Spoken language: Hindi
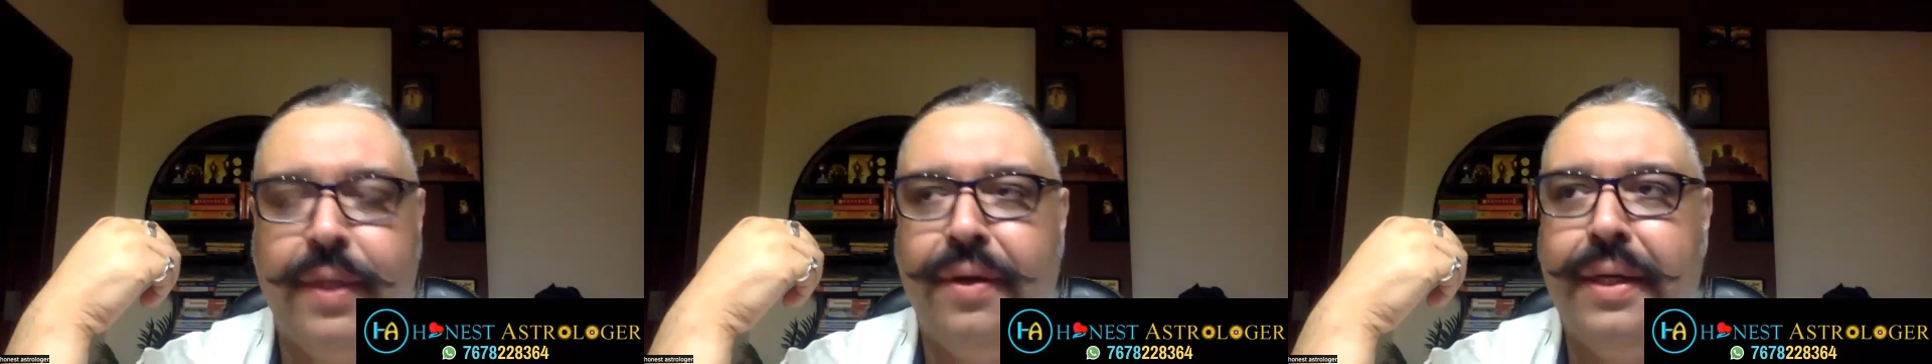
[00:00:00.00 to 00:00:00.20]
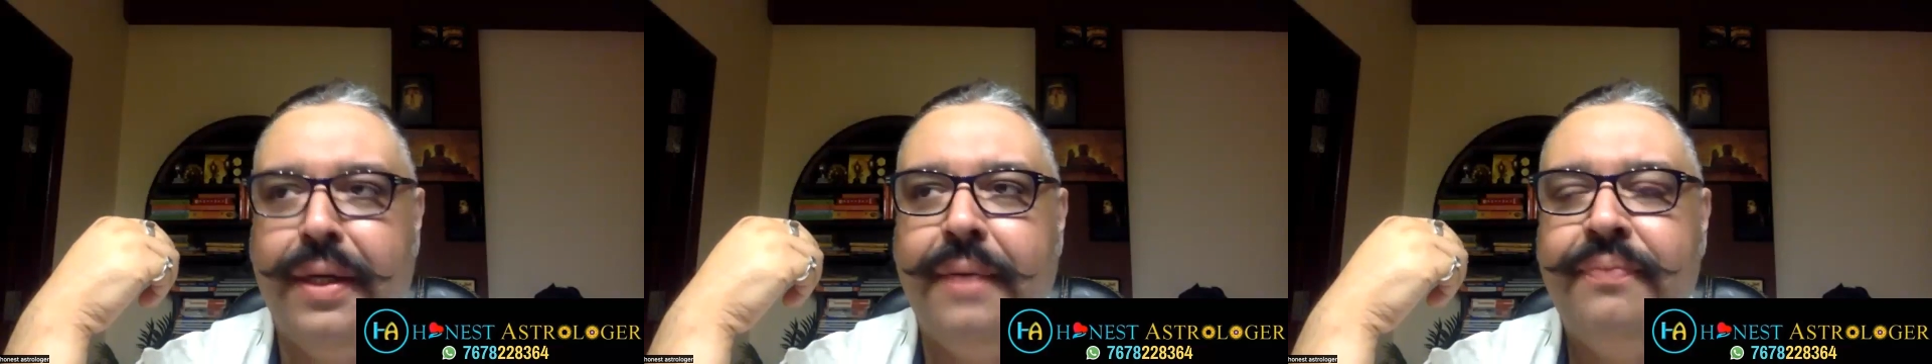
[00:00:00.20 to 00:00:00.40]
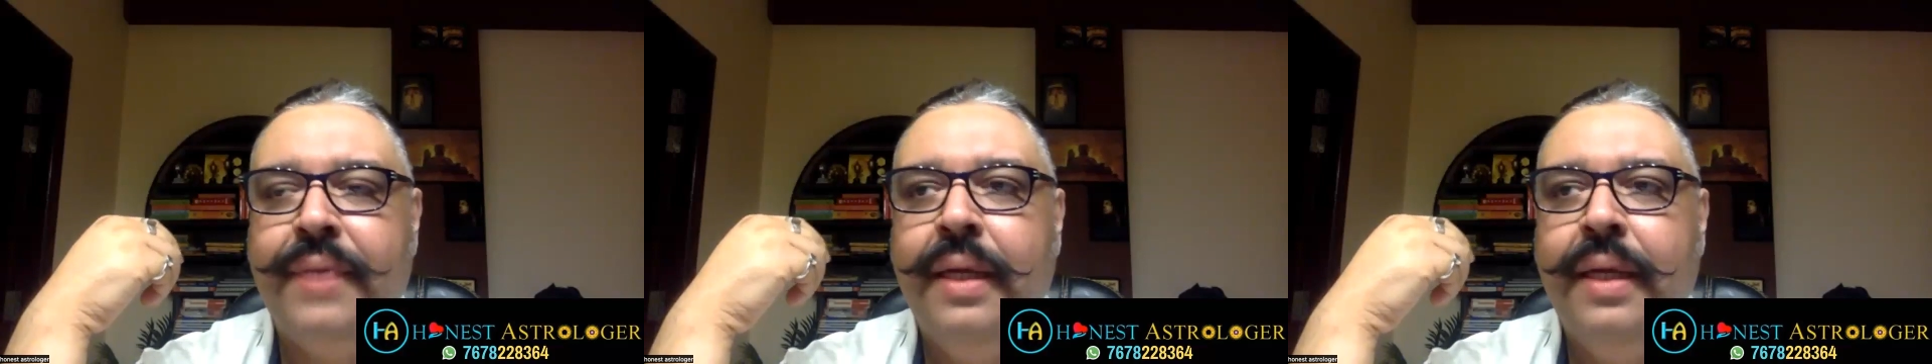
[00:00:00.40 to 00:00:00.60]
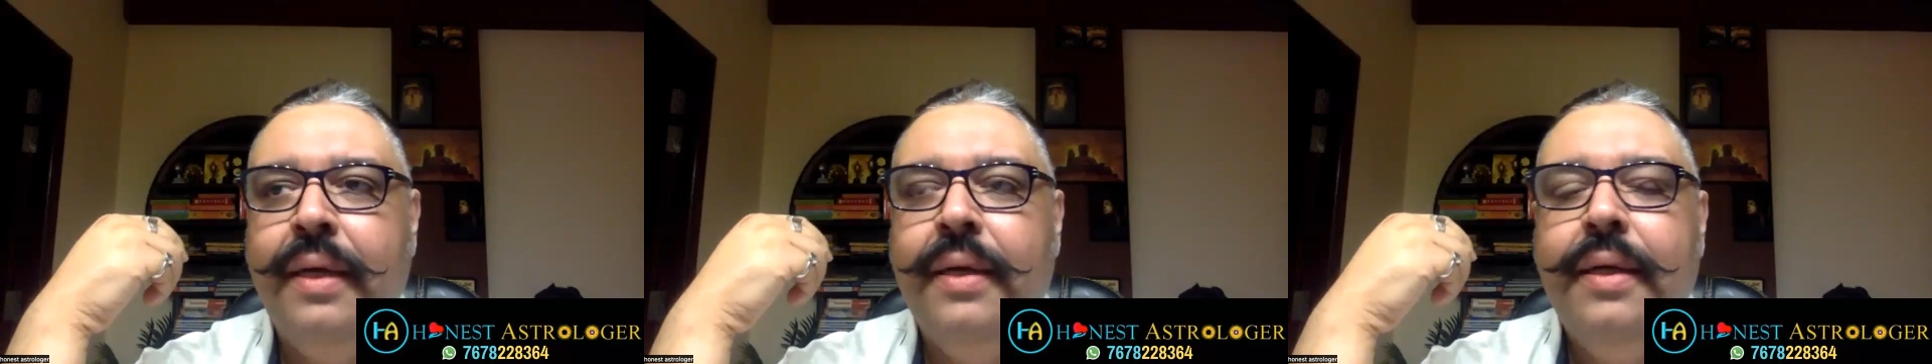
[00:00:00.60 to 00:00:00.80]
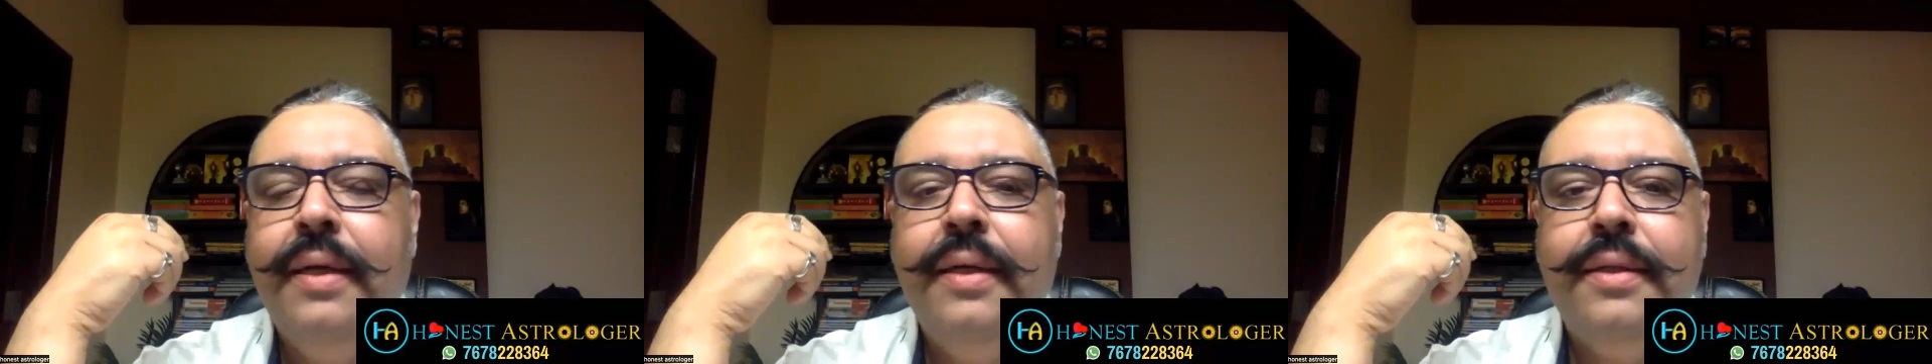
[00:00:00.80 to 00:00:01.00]
ओके
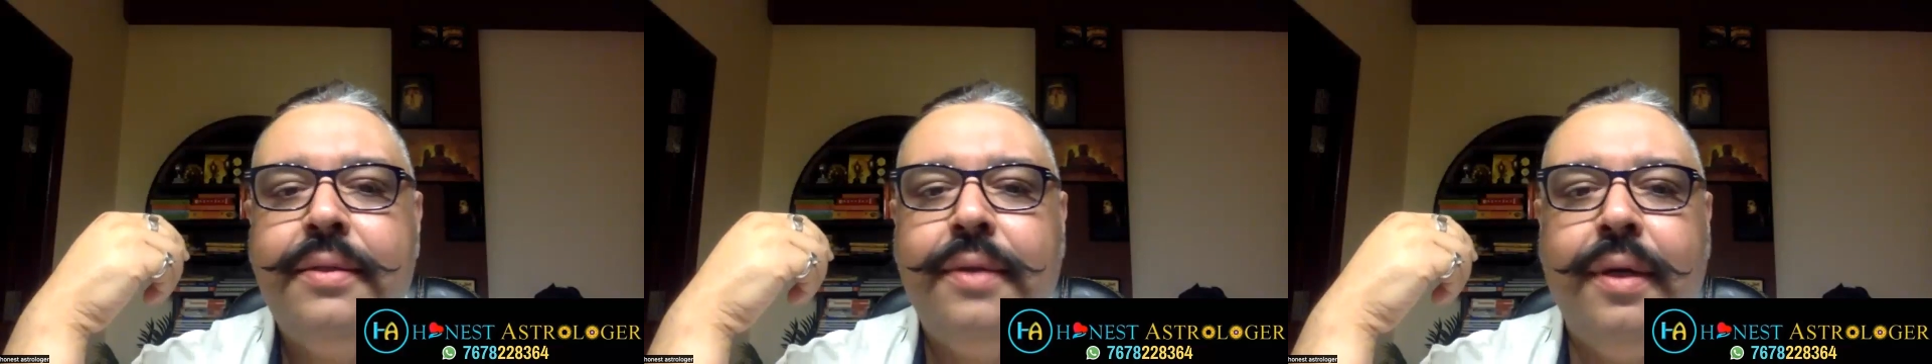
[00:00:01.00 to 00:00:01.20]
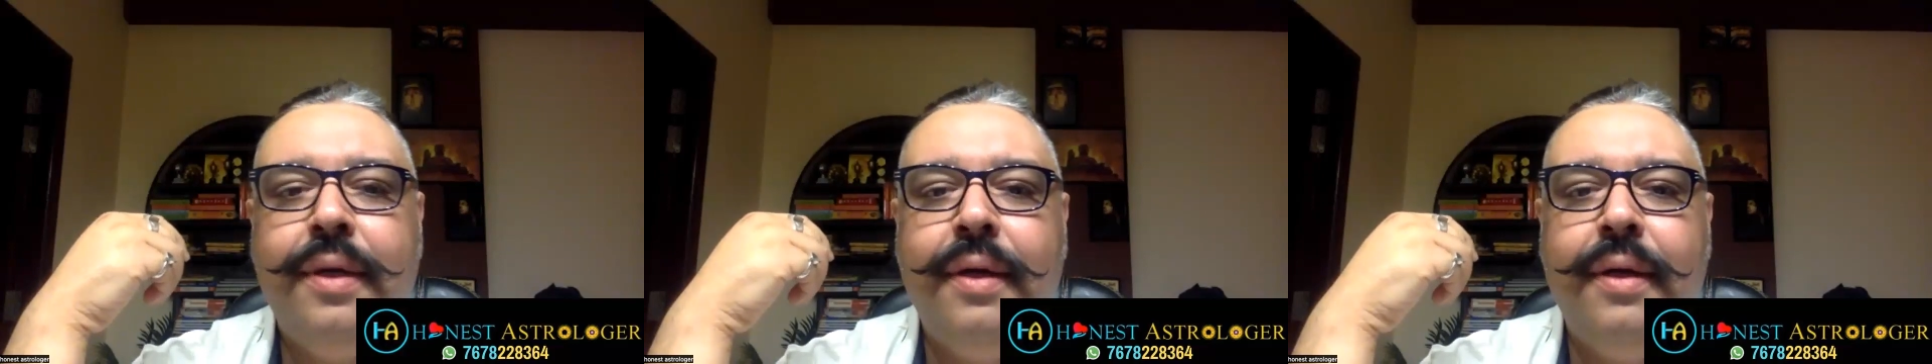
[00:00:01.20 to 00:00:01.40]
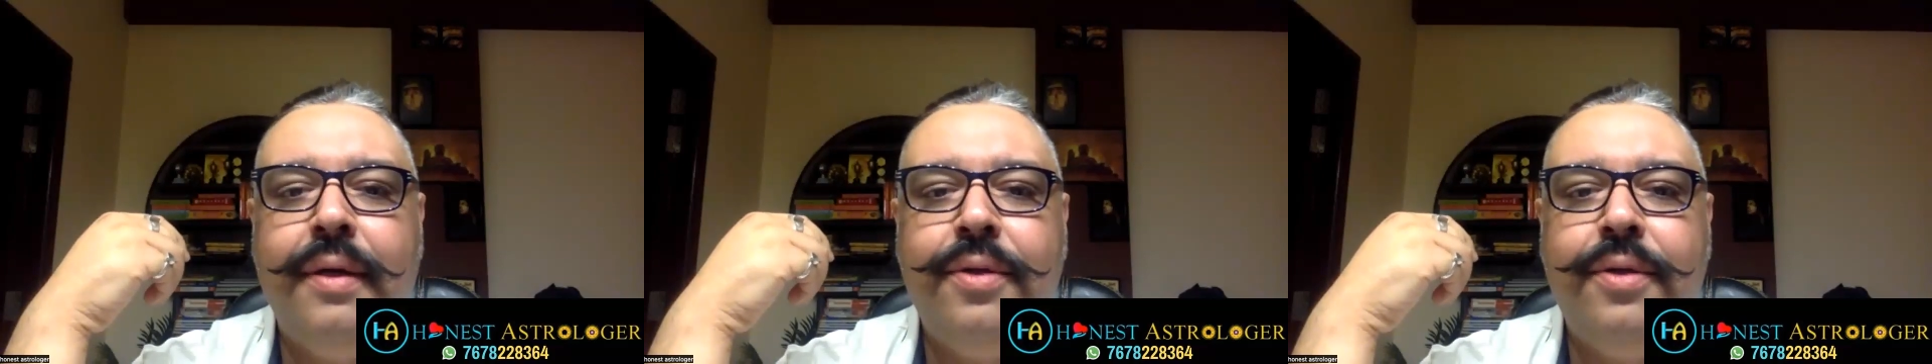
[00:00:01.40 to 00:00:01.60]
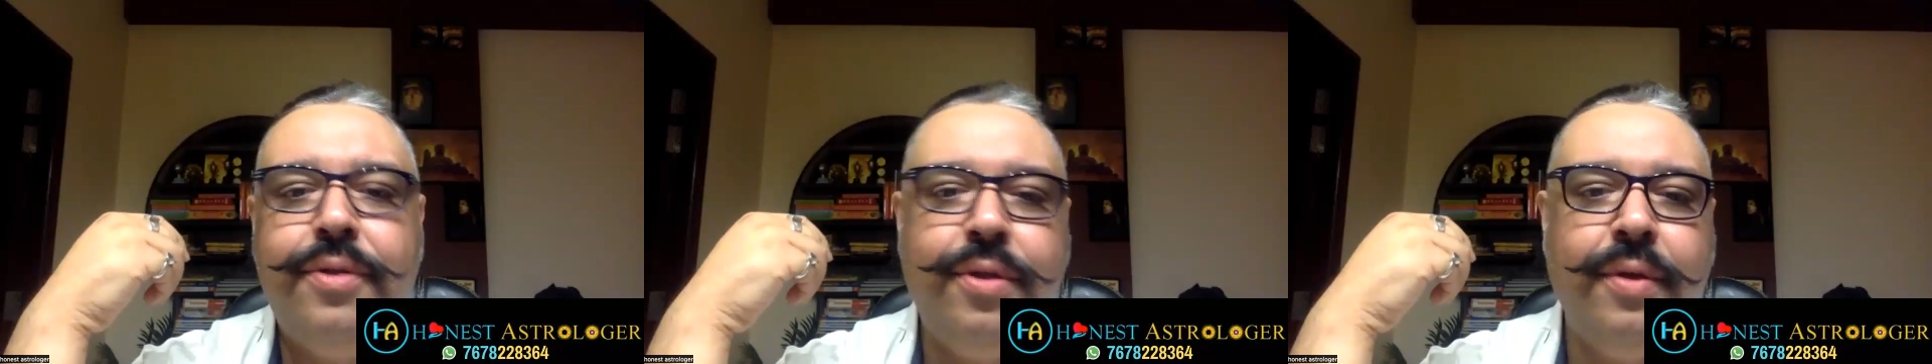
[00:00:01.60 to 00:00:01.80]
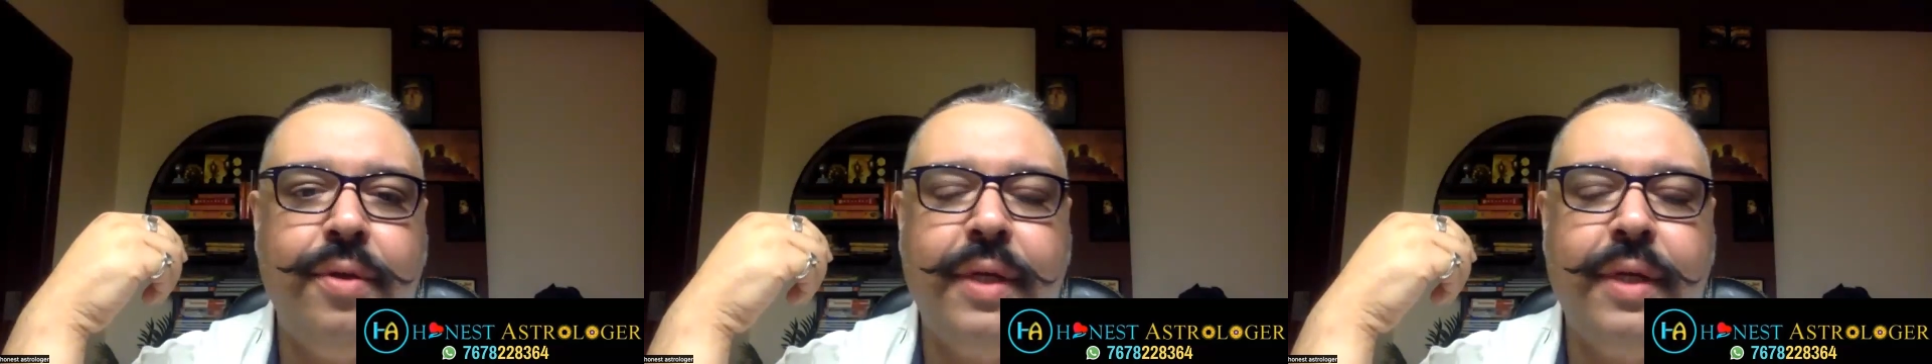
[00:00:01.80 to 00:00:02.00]
सो
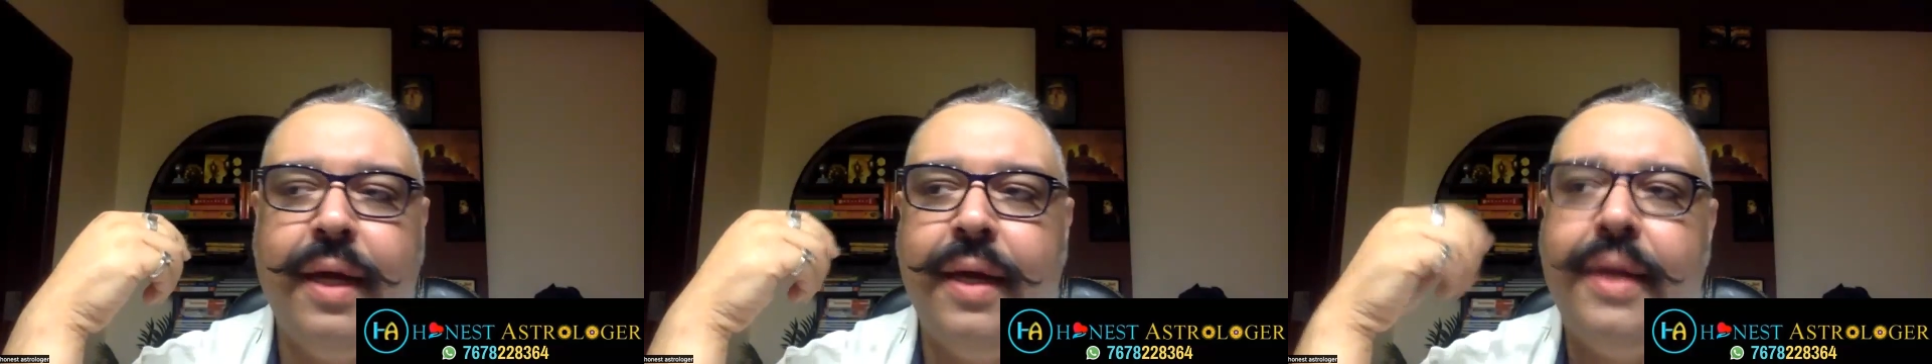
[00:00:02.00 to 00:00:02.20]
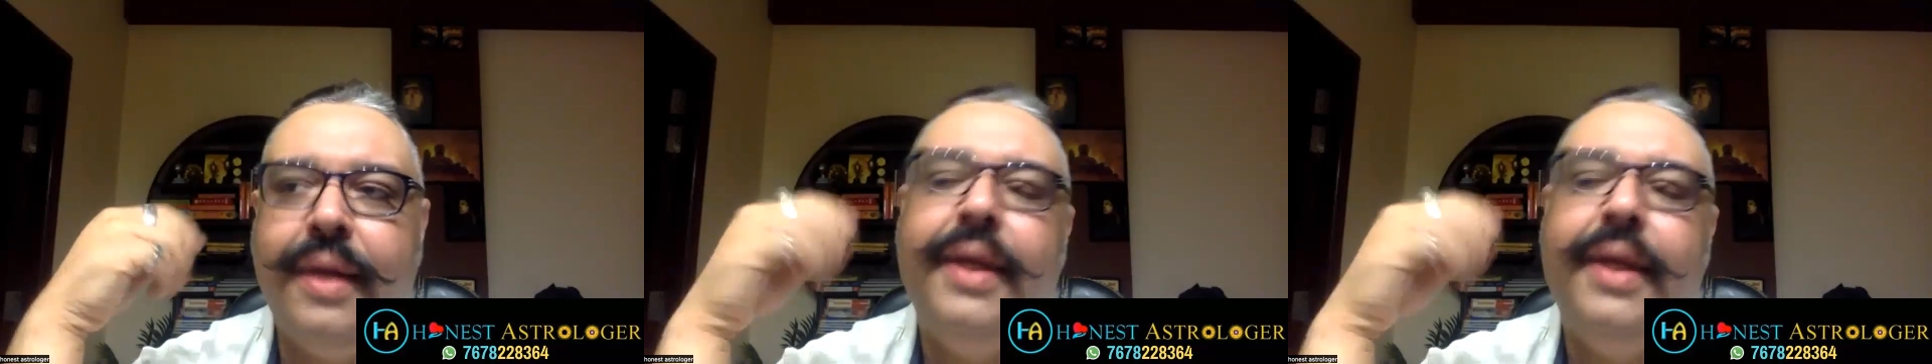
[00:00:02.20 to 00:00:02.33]
शुक्र